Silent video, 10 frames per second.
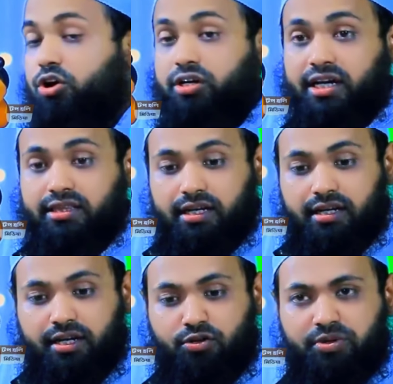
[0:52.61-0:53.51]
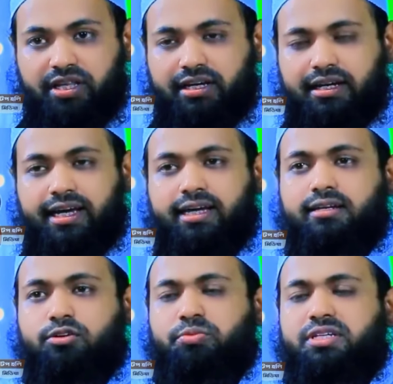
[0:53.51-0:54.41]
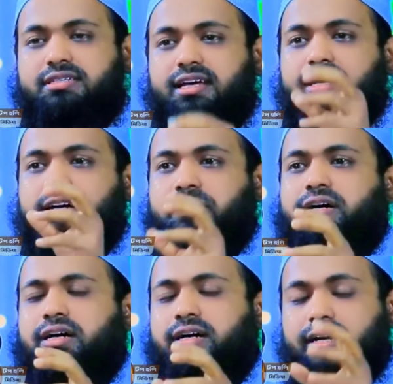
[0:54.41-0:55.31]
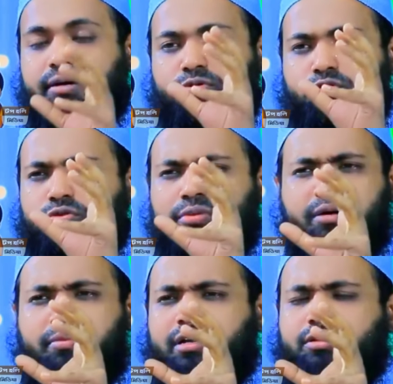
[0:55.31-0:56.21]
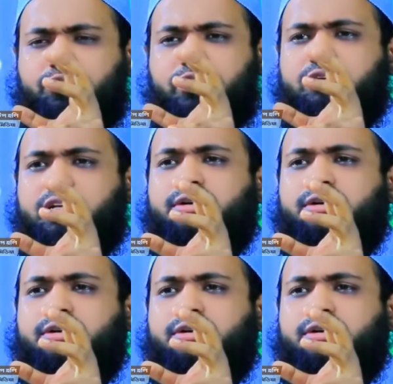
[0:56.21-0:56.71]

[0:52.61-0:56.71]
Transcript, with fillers: হঠাৎ আল্লাহ নবী দেখলেন নবীর সাহাবা আবু উমামা রদি